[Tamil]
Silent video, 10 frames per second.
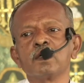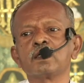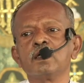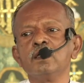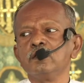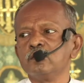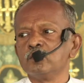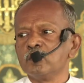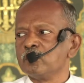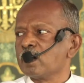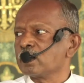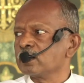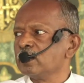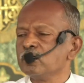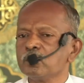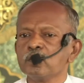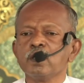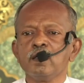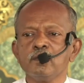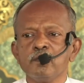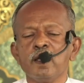மக்களுக்கு முன்பாக உன்னை